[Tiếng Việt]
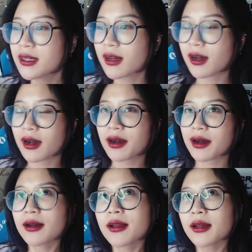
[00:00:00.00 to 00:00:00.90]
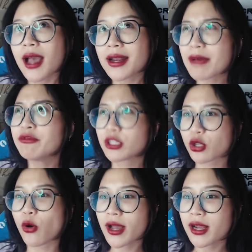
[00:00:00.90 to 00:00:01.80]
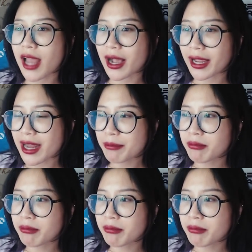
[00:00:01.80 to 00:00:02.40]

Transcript: ờ, năm vừa rồi á là cái năm mà